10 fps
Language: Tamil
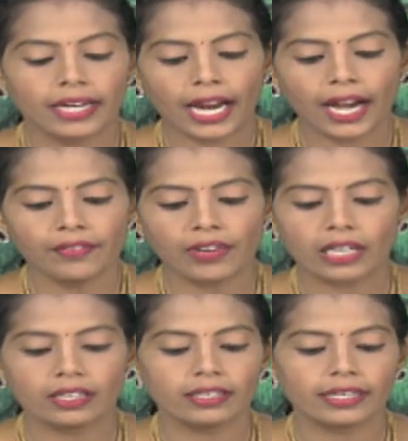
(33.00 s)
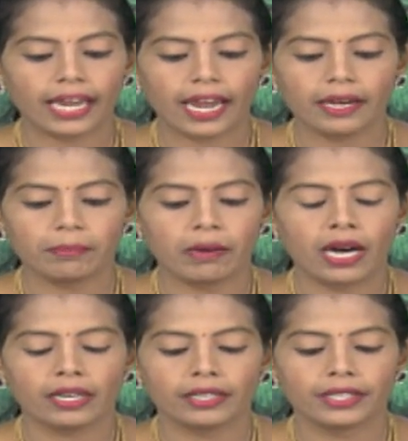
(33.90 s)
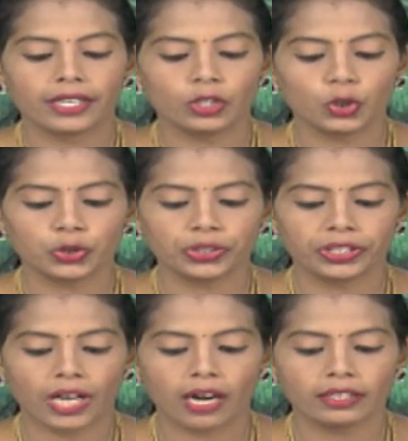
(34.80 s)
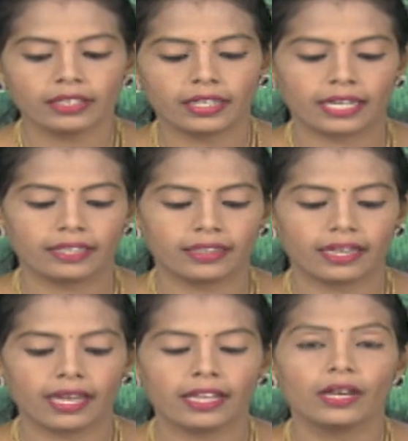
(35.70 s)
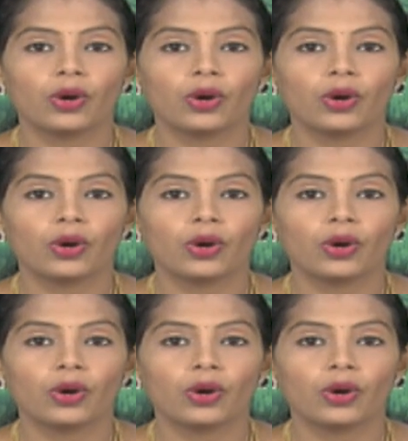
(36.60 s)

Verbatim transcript: கேழ்வரகு கேஎம்ஆர் இருநூற்று நான்கு ரகத்தினை